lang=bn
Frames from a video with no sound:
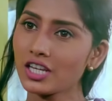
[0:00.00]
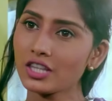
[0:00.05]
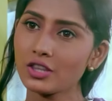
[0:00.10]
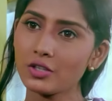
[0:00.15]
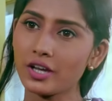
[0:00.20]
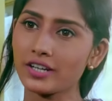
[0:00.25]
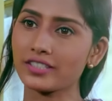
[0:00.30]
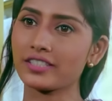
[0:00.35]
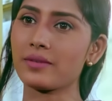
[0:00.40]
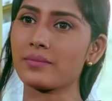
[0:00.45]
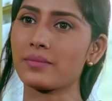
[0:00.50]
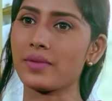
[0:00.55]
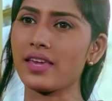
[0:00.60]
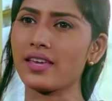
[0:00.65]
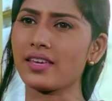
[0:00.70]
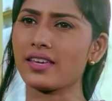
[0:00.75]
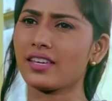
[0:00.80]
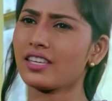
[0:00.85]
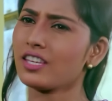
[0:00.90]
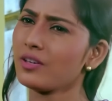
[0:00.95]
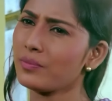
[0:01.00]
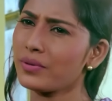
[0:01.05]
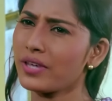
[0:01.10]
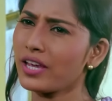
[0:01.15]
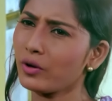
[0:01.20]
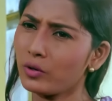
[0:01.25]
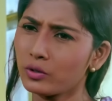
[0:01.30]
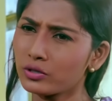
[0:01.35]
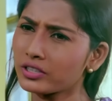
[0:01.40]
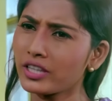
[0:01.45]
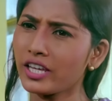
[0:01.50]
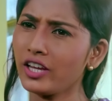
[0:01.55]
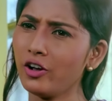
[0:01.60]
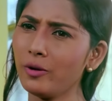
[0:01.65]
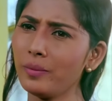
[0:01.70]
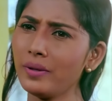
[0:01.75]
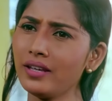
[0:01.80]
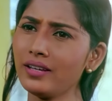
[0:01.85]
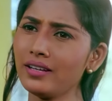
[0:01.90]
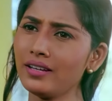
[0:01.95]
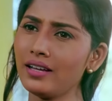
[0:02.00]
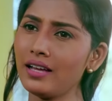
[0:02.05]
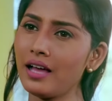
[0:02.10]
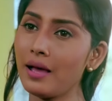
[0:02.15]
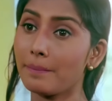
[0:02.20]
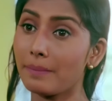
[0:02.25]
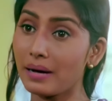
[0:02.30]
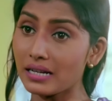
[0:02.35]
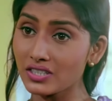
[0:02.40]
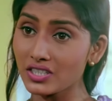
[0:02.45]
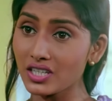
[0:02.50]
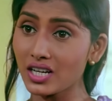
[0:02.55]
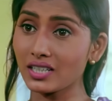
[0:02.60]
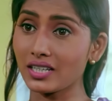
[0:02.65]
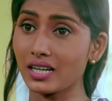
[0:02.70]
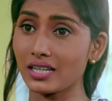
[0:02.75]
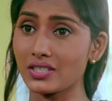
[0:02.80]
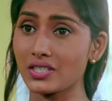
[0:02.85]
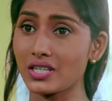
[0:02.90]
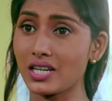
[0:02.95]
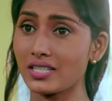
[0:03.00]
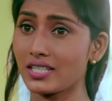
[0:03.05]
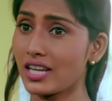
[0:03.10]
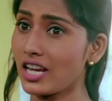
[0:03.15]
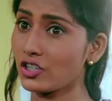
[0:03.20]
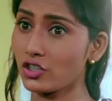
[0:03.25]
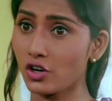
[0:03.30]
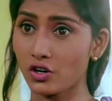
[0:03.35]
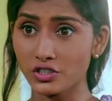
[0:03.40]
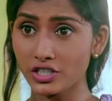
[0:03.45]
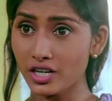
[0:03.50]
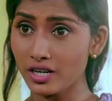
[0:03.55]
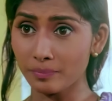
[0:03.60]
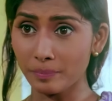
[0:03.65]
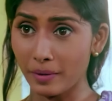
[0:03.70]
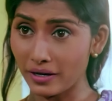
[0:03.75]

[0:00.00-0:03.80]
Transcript: শিক্ষিত একটা মেয়েকে কি বিয়ে করতেই হবে বাচ্চা কাচ্চা নিয়ে সংসার